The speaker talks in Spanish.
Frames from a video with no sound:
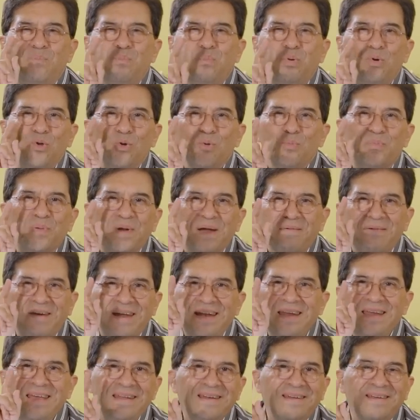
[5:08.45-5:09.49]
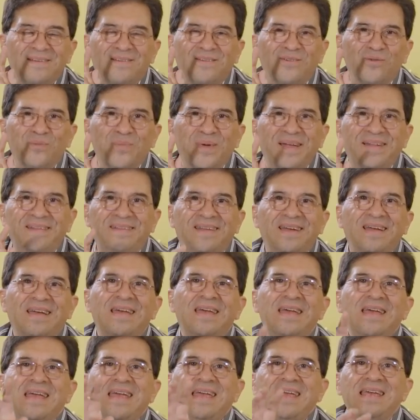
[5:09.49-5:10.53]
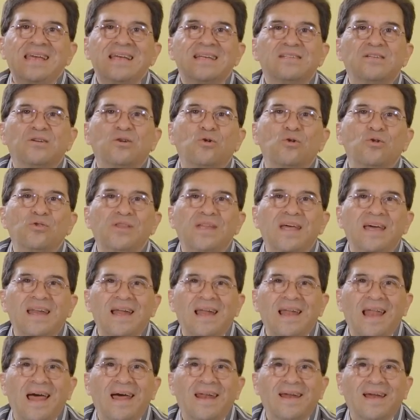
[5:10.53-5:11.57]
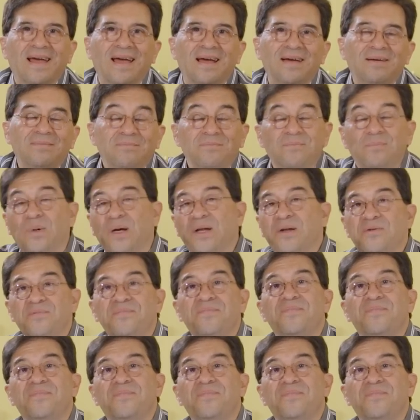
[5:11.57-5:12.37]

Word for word: pudo prevenir en su mente y esconder el arca. Bueno,